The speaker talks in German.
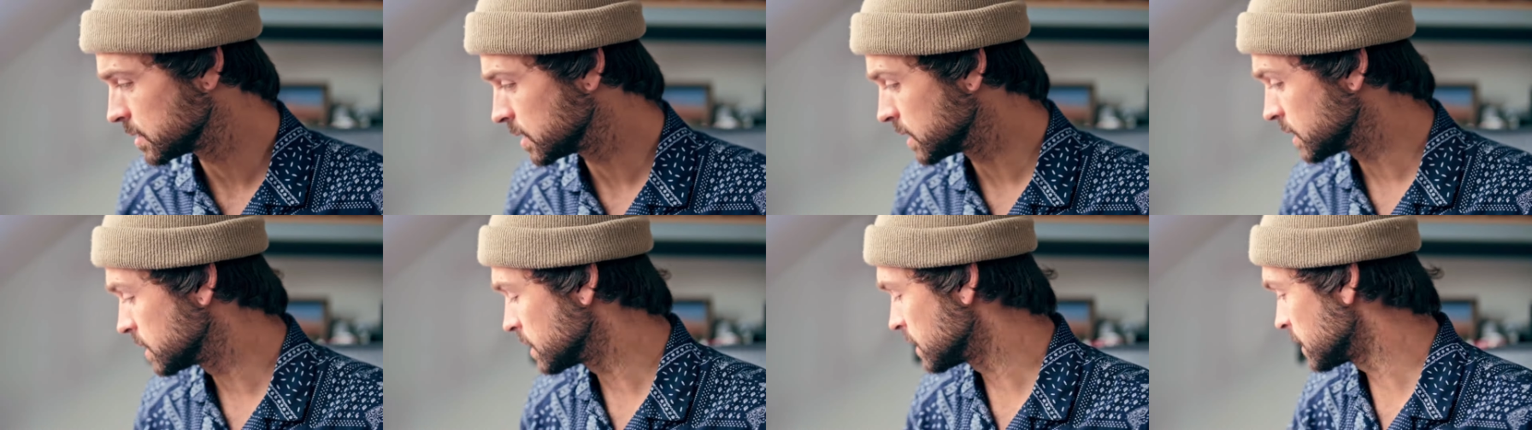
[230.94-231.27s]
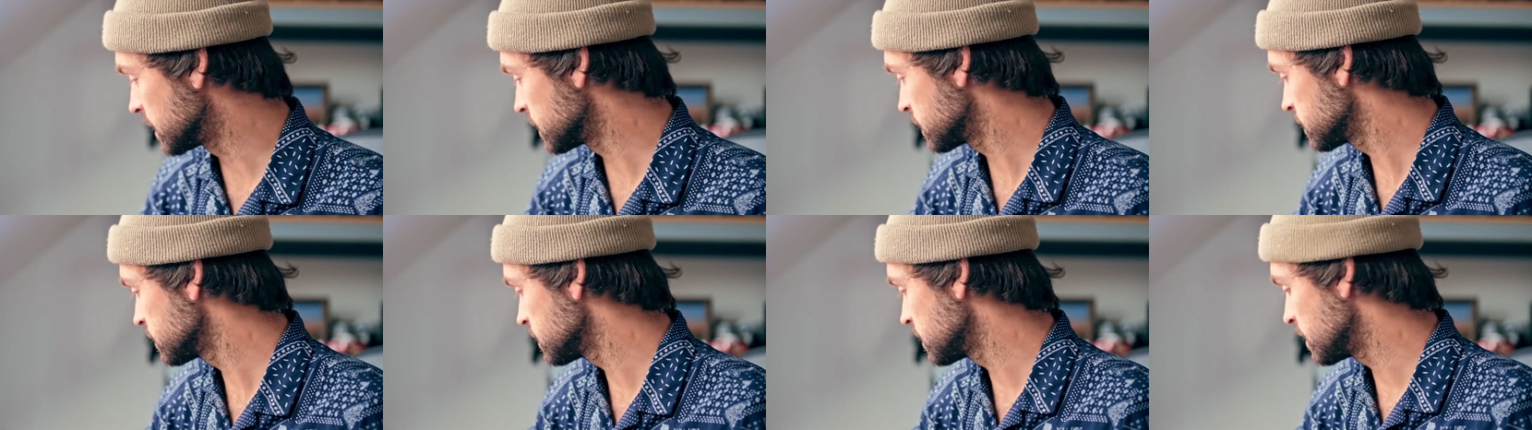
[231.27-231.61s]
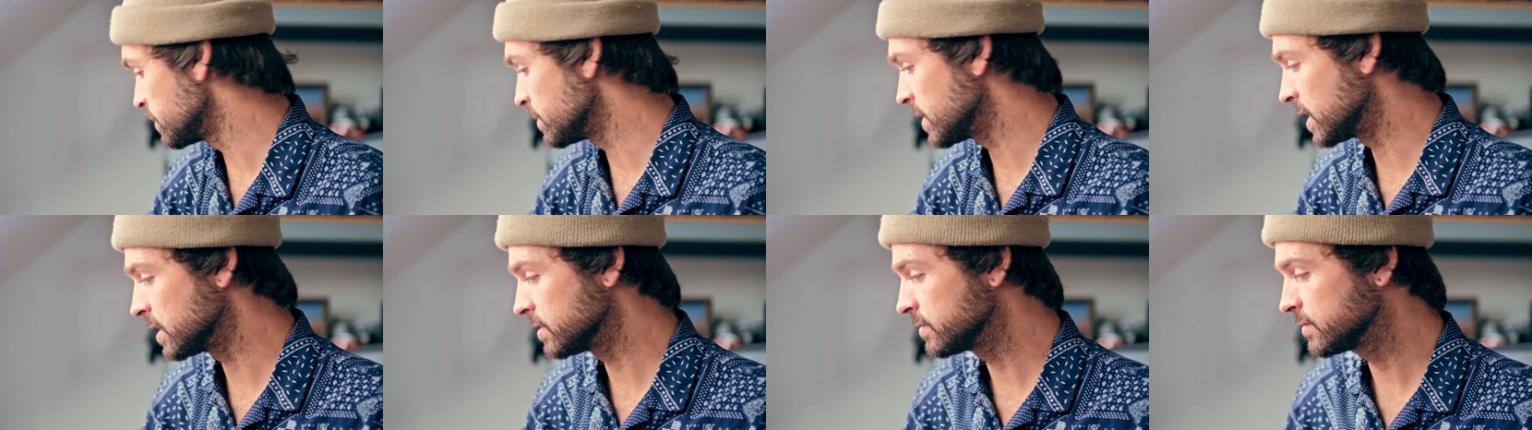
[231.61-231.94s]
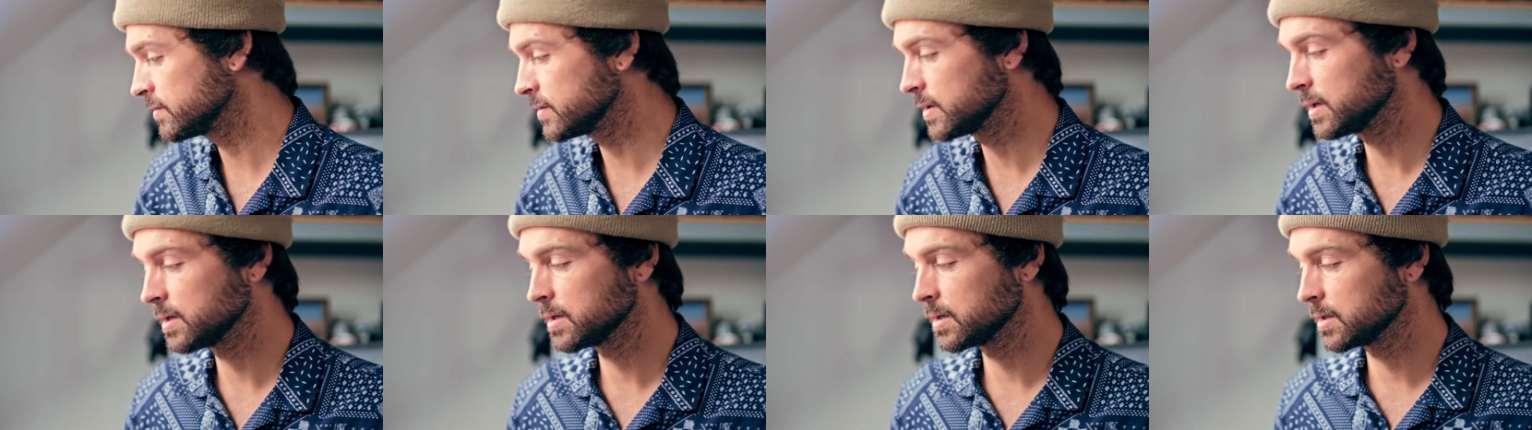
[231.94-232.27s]
Ich hatte am
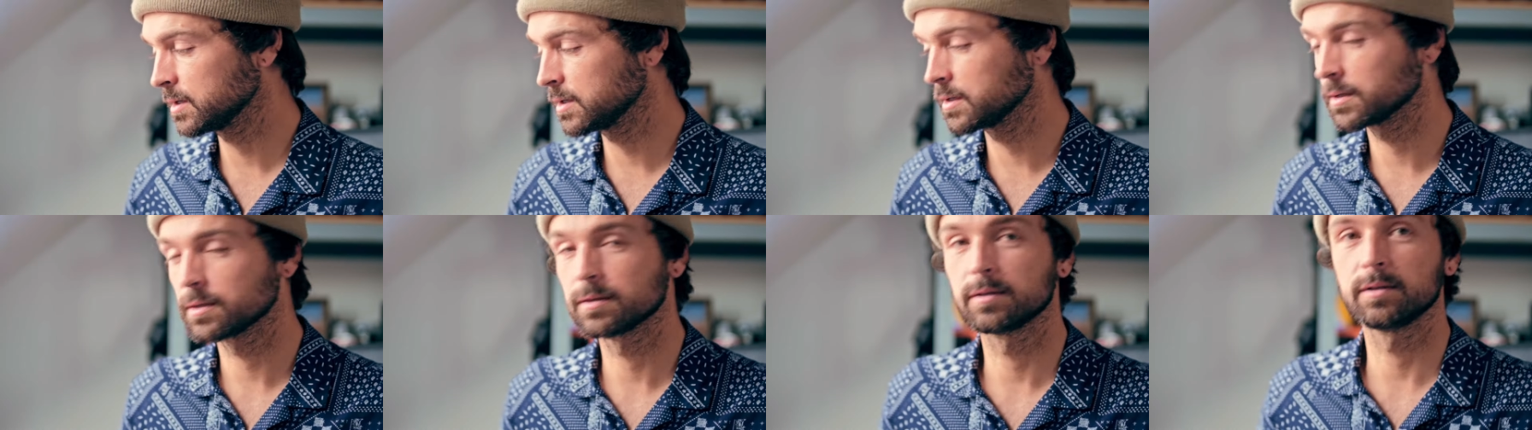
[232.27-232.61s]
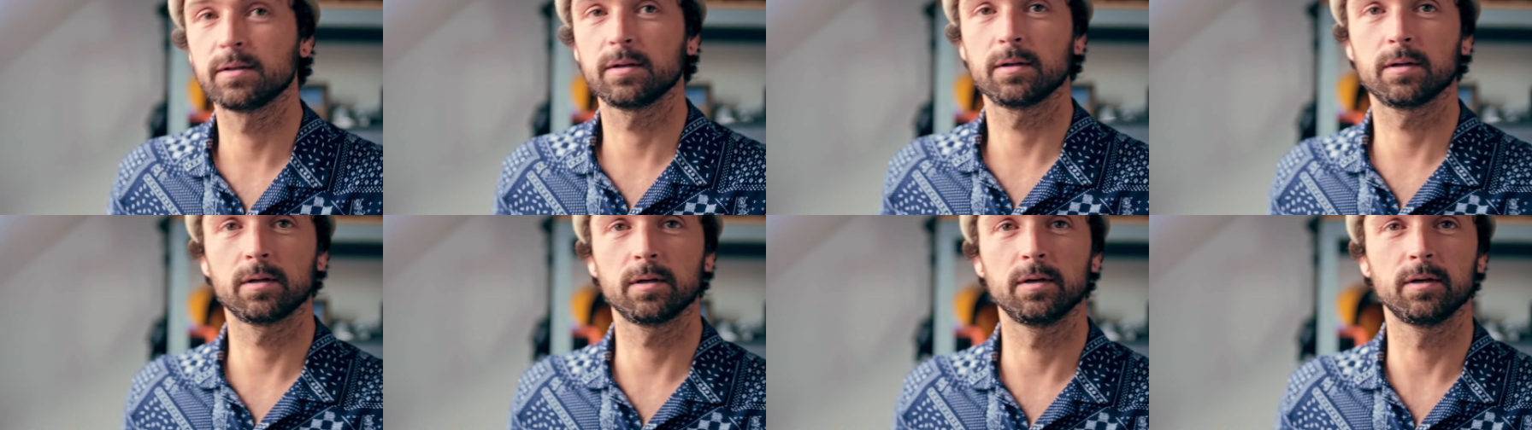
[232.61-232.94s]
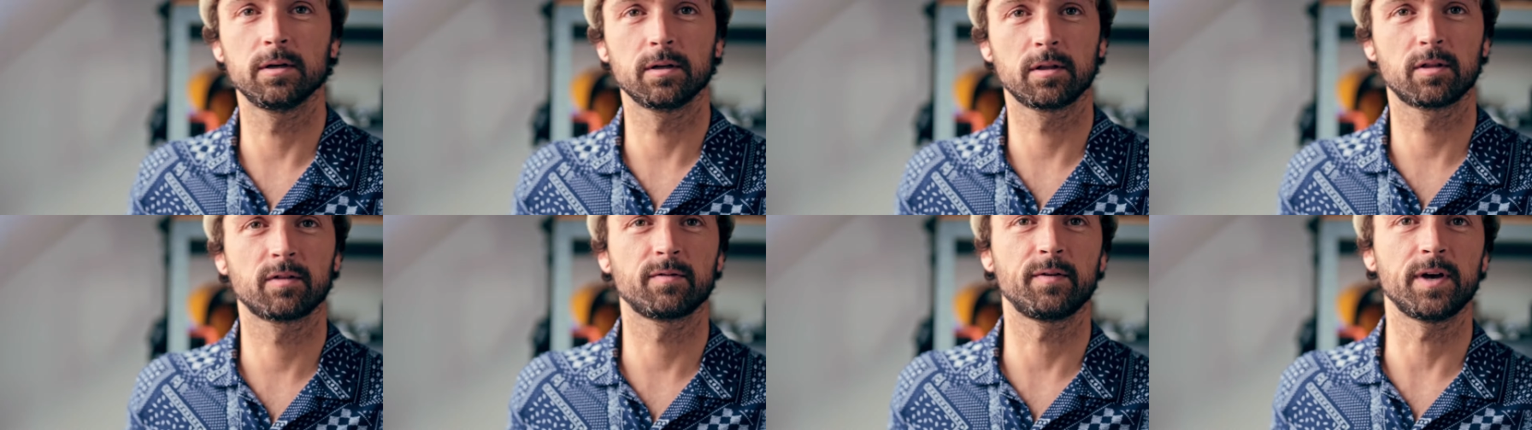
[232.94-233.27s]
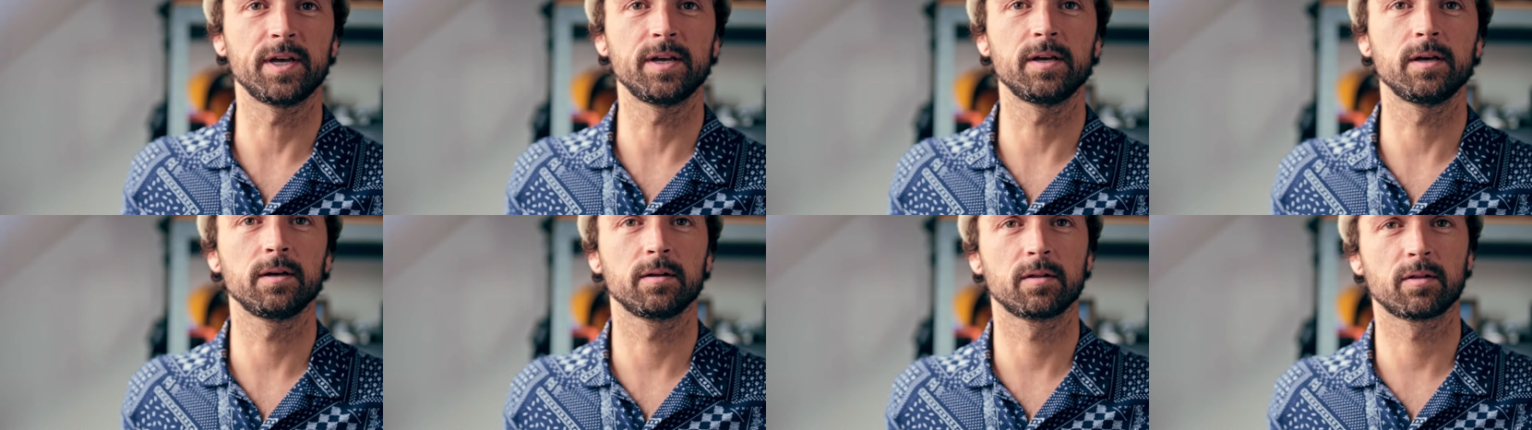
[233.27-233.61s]
Anfang äh,
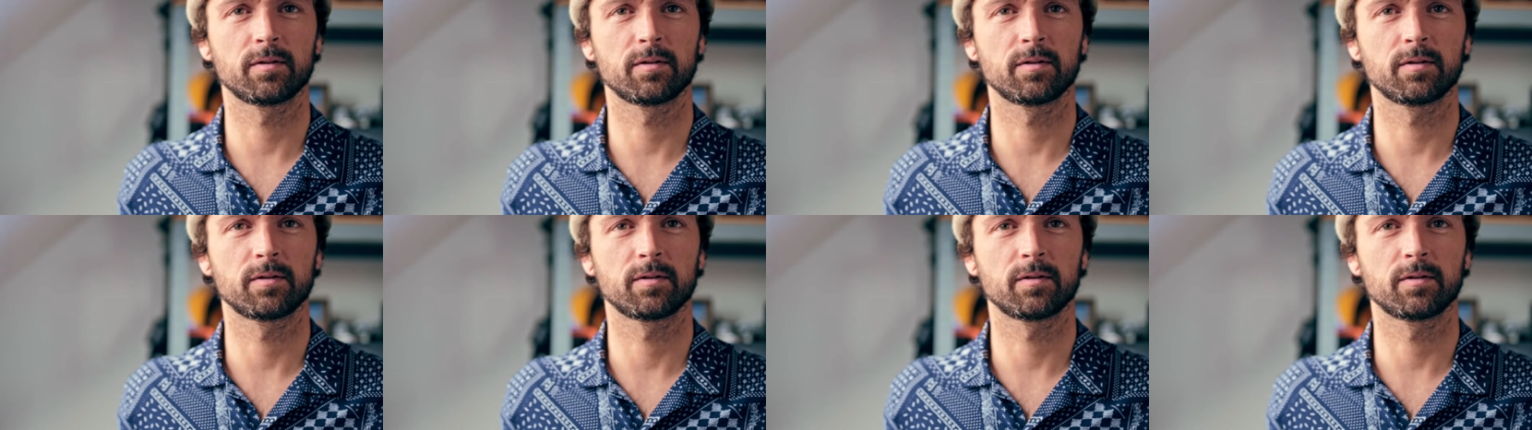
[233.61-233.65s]
zwei,